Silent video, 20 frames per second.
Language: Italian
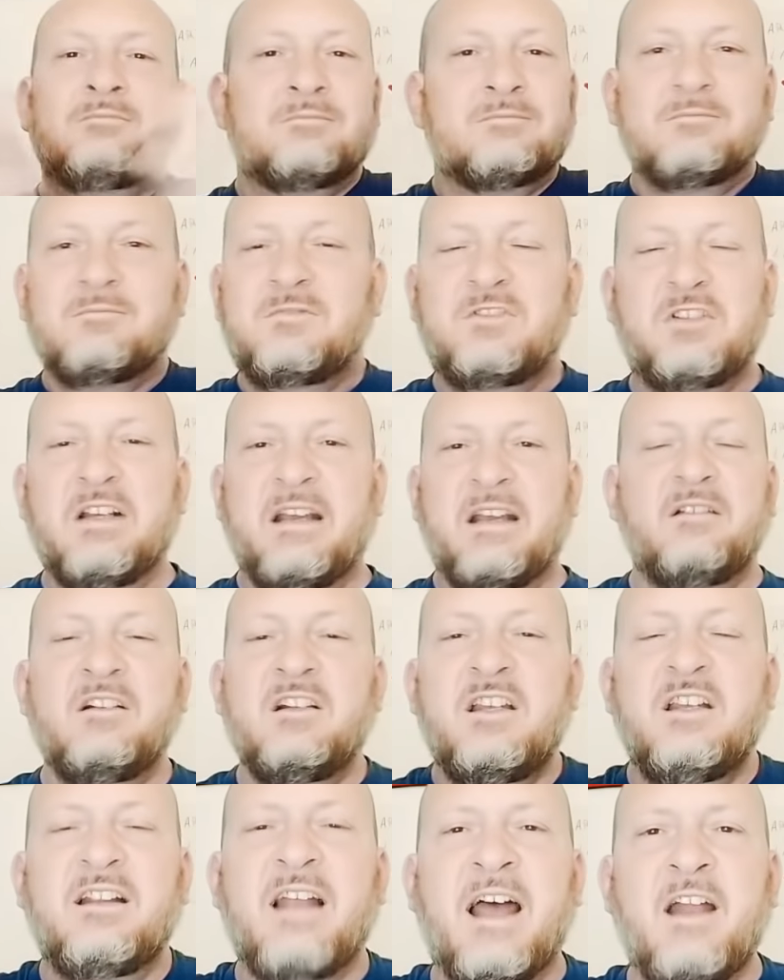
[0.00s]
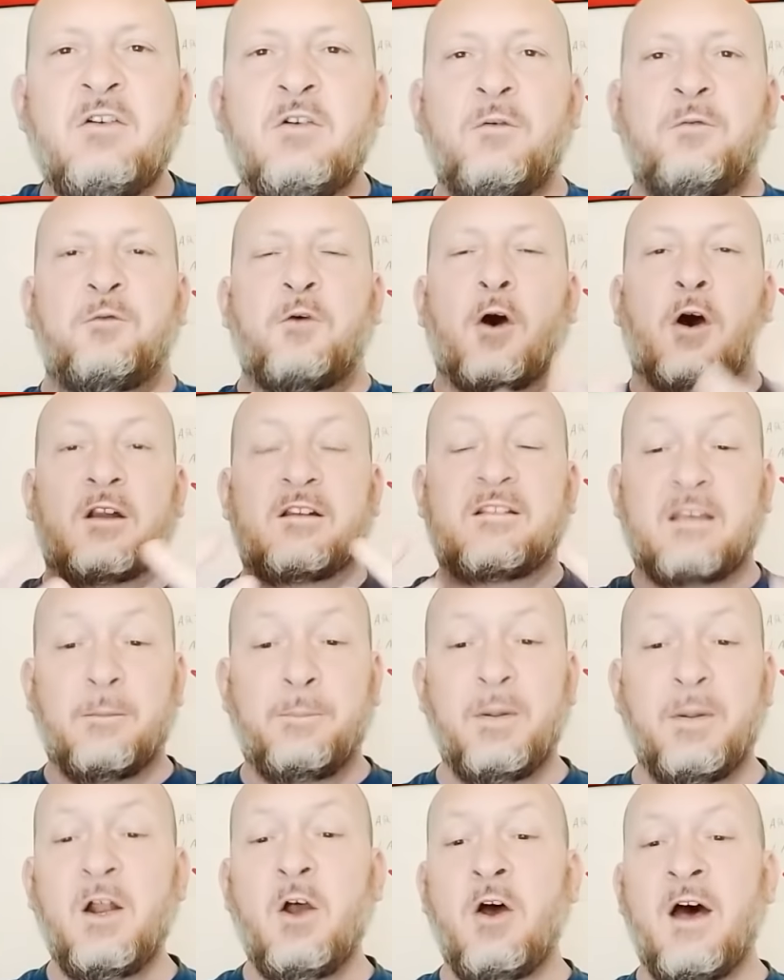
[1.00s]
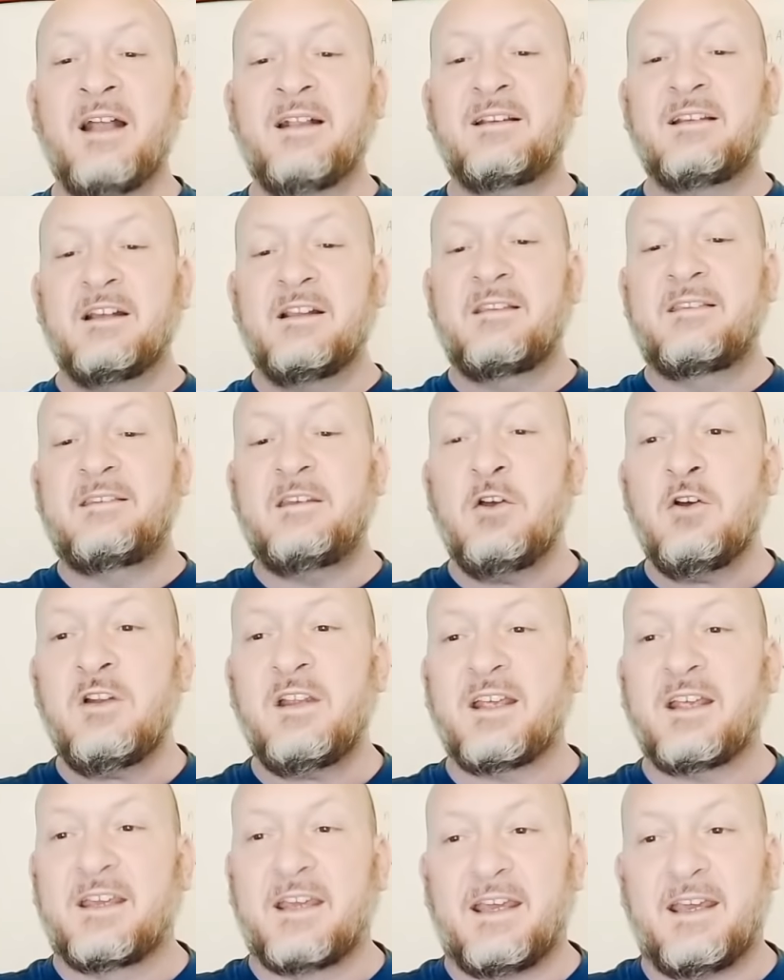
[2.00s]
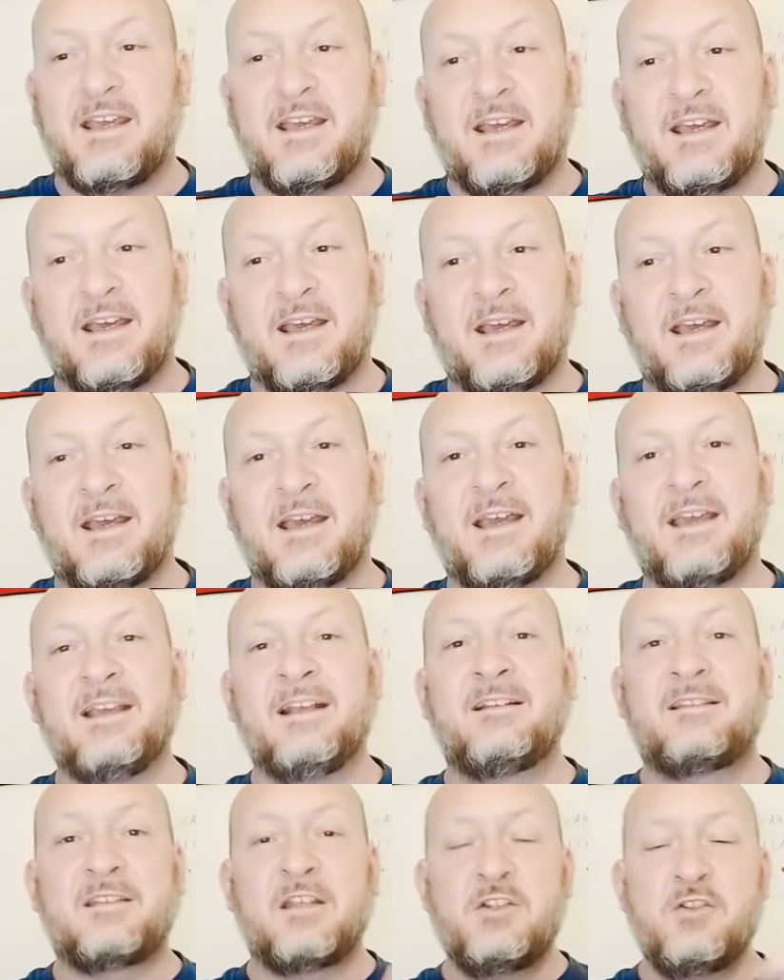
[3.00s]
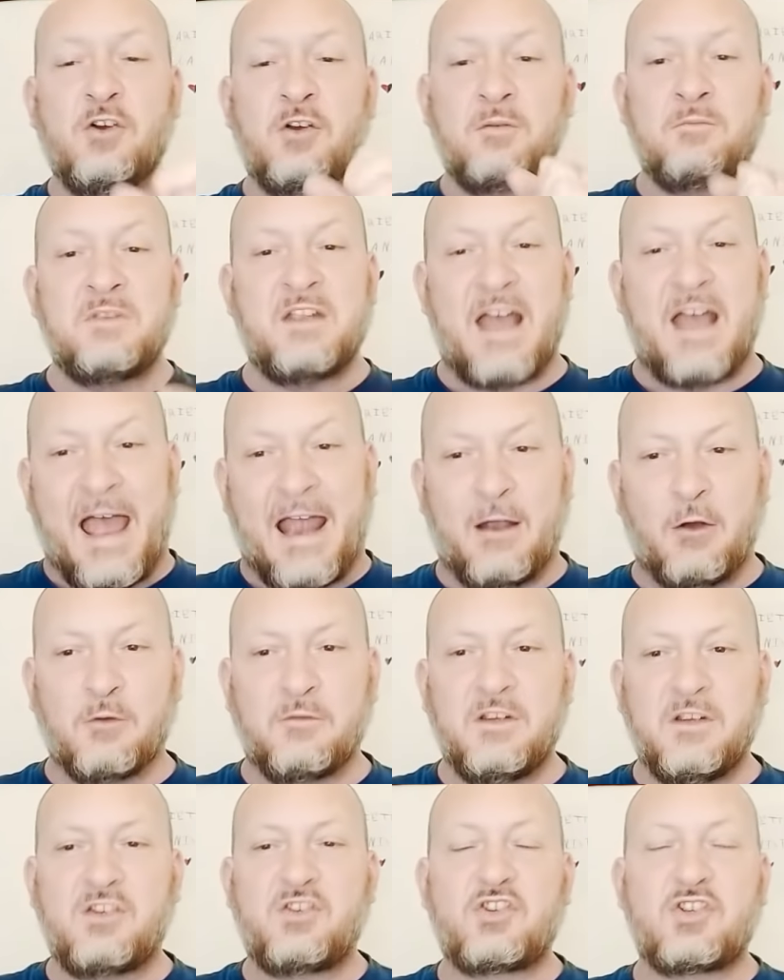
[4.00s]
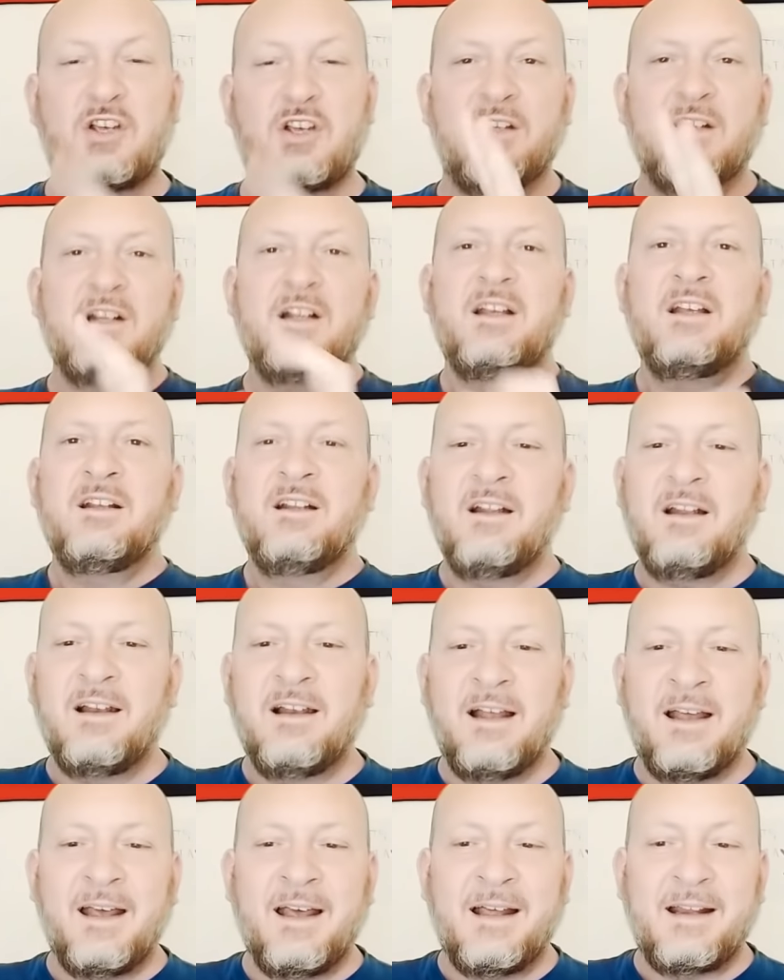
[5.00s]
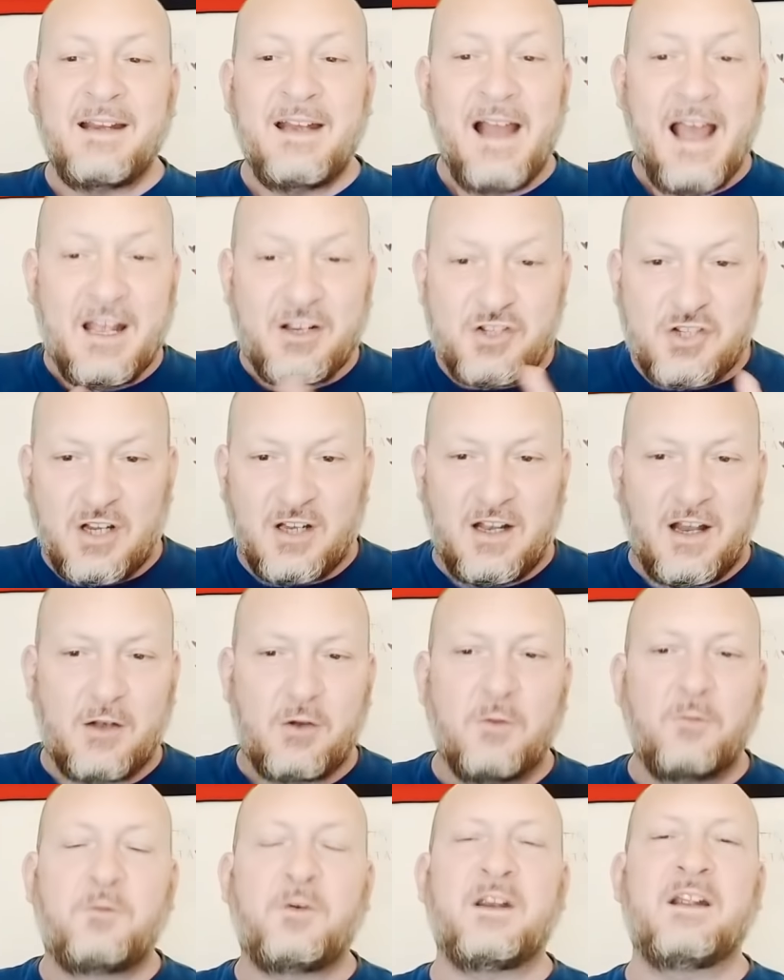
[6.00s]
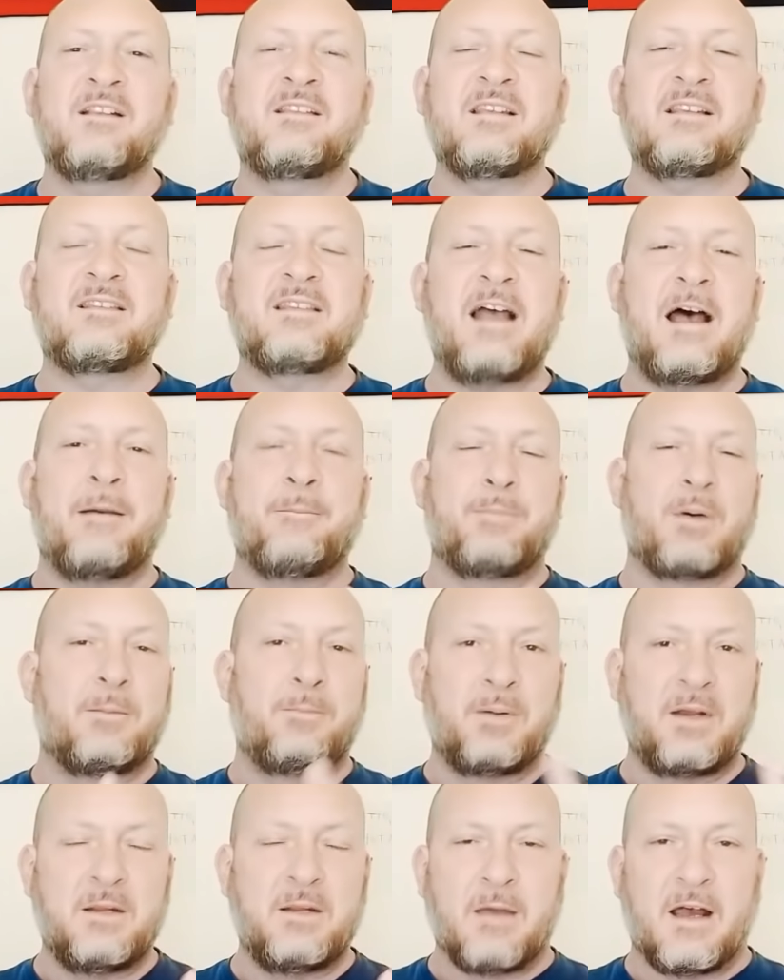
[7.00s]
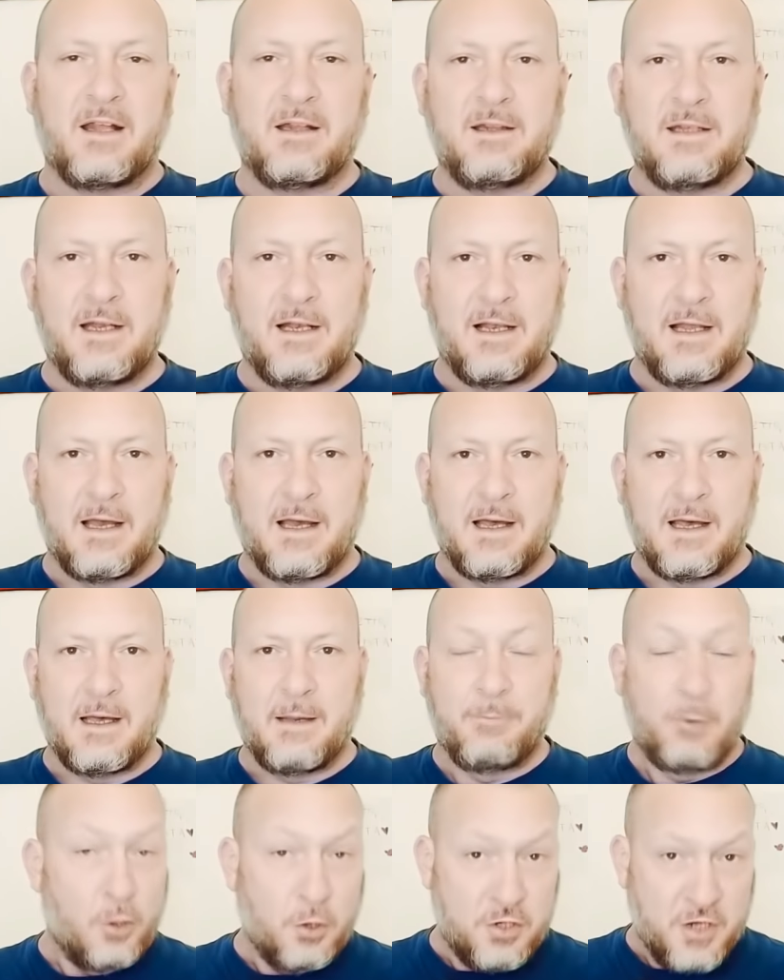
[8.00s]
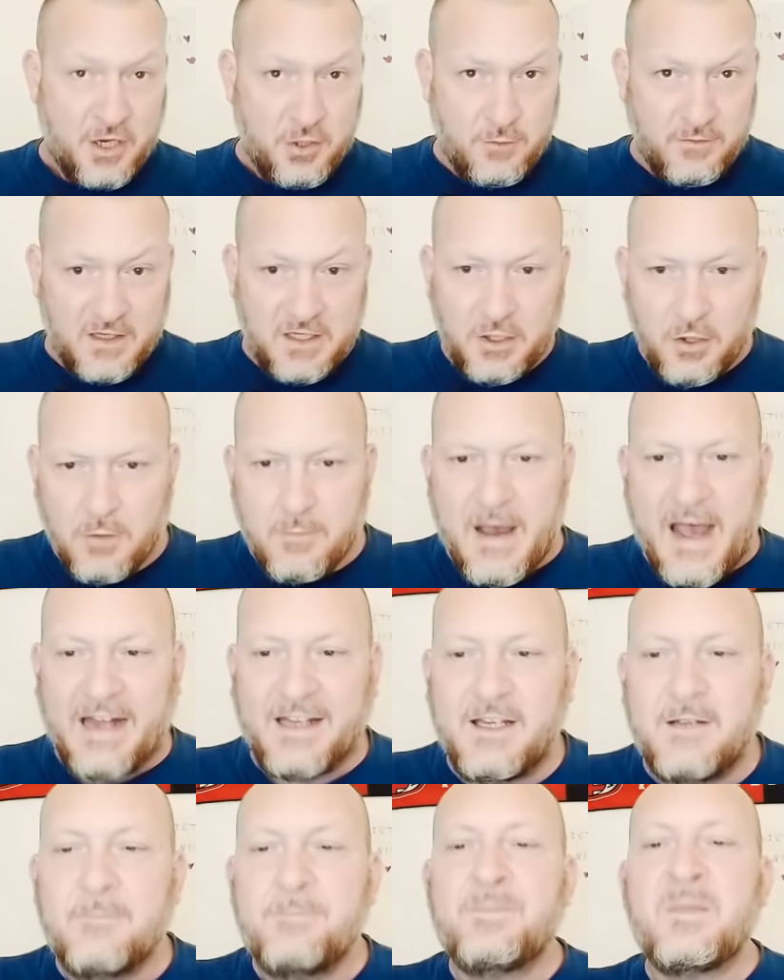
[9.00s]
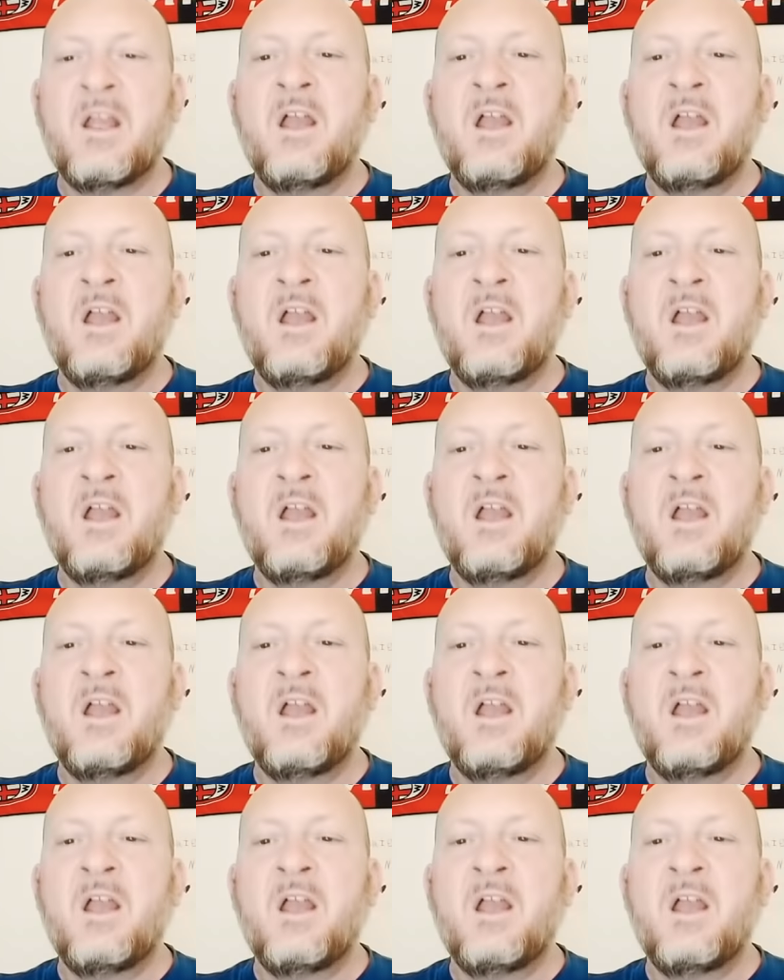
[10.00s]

gli danno forza, però attenzione che eh, il signor Mihailovic rilascia nella conferenza stampa prima della Bologna Juve di domani